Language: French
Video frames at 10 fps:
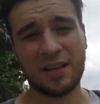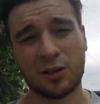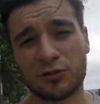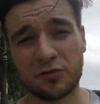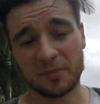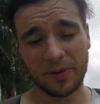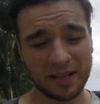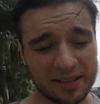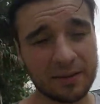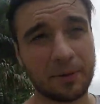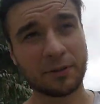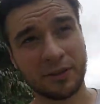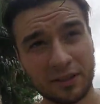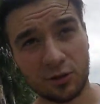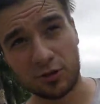je vous ai parlé des
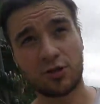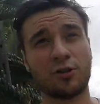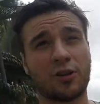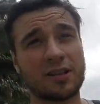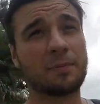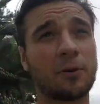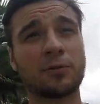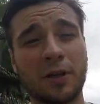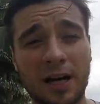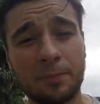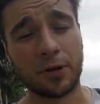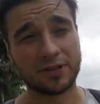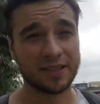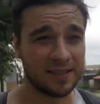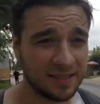produits locaux et des produits
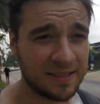importés.